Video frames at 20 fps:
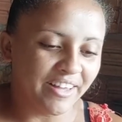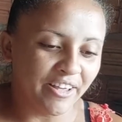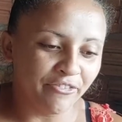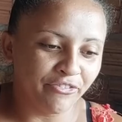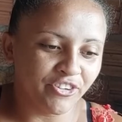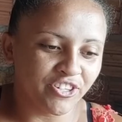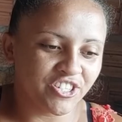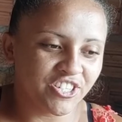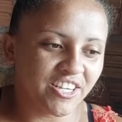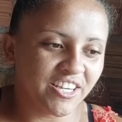tem
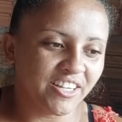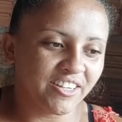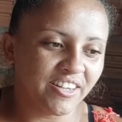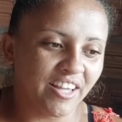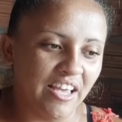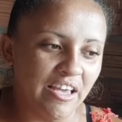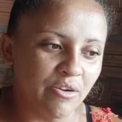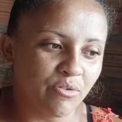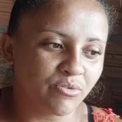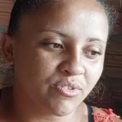vídeo que
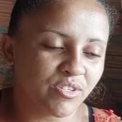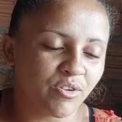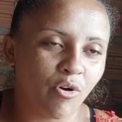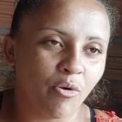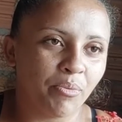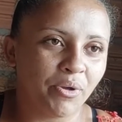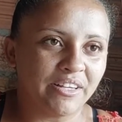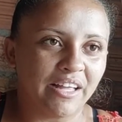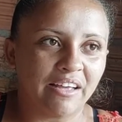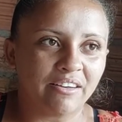tem uns
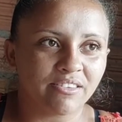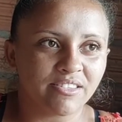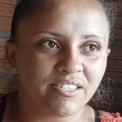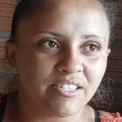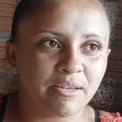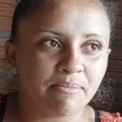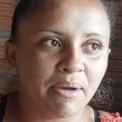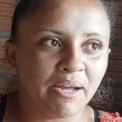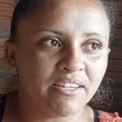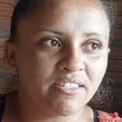comentários
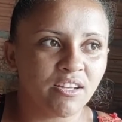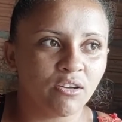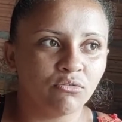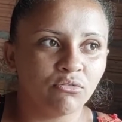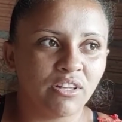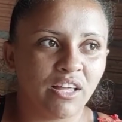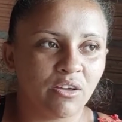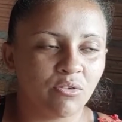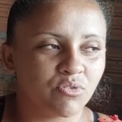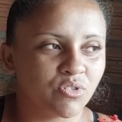assim, mas eu não
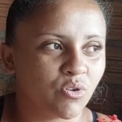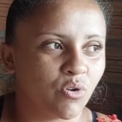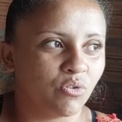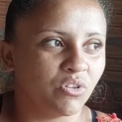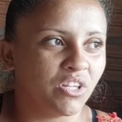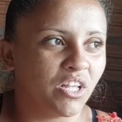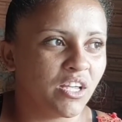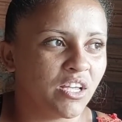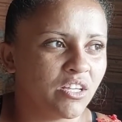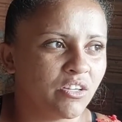levo os,
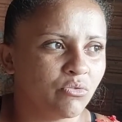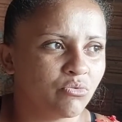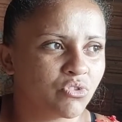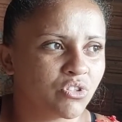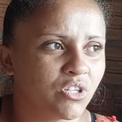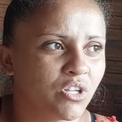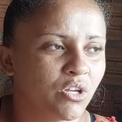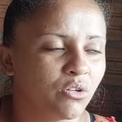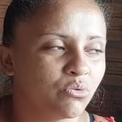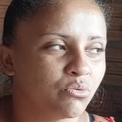nem
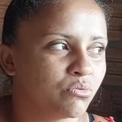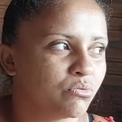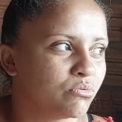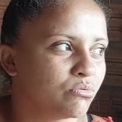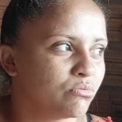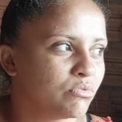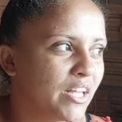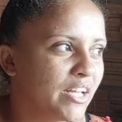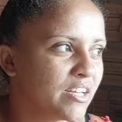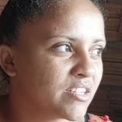eu
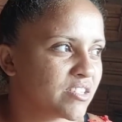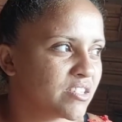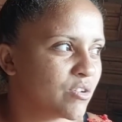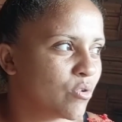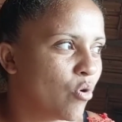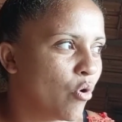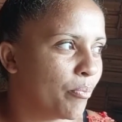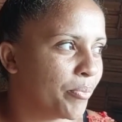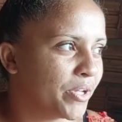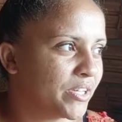não levo assim
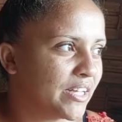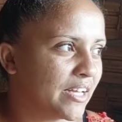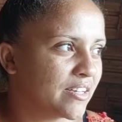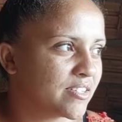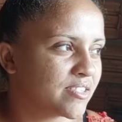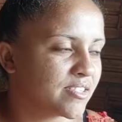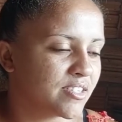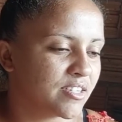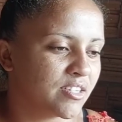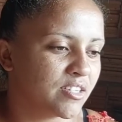comentário
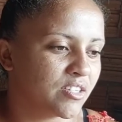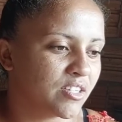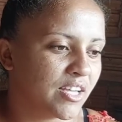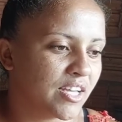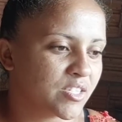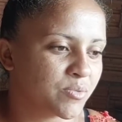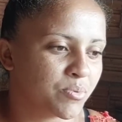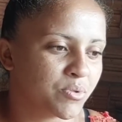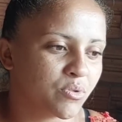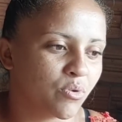assim que
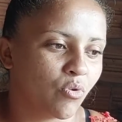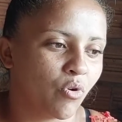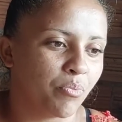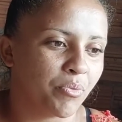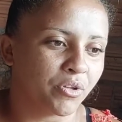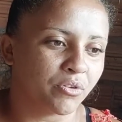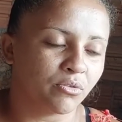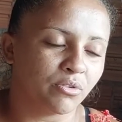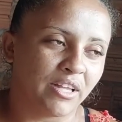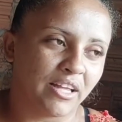as pessoas
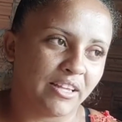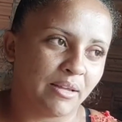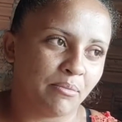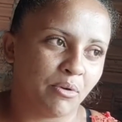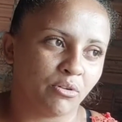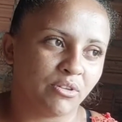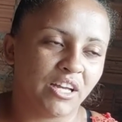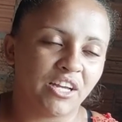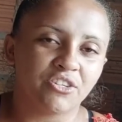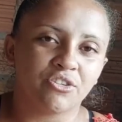comentam lá da
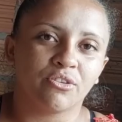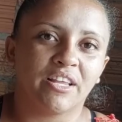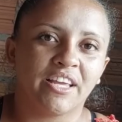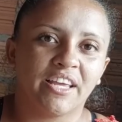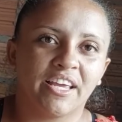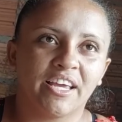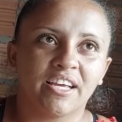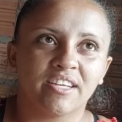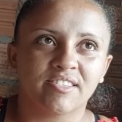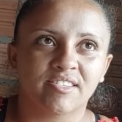maldade, eu levo
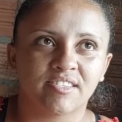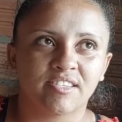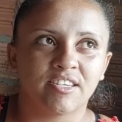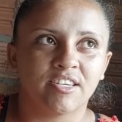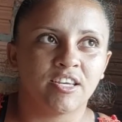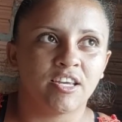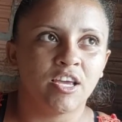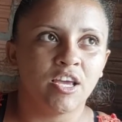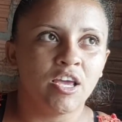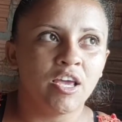
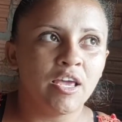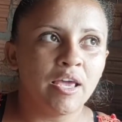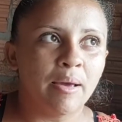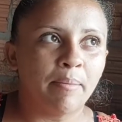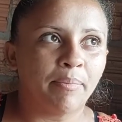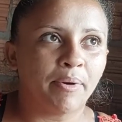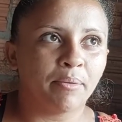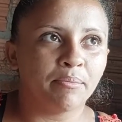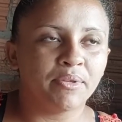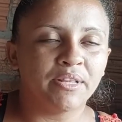assim
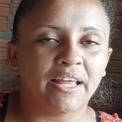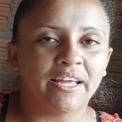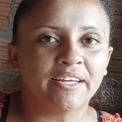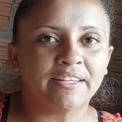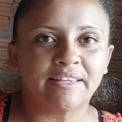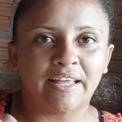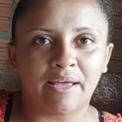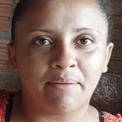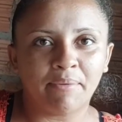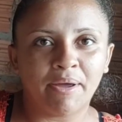para me
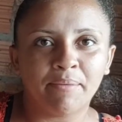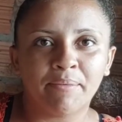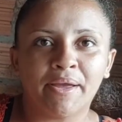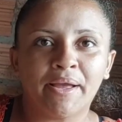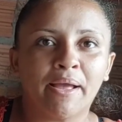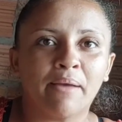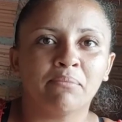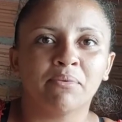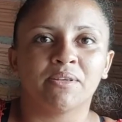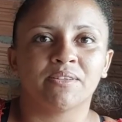levantar mais minha
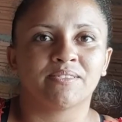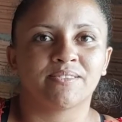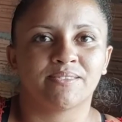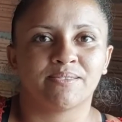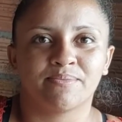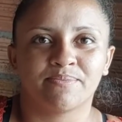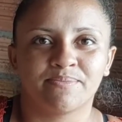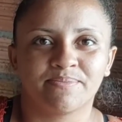cabeça.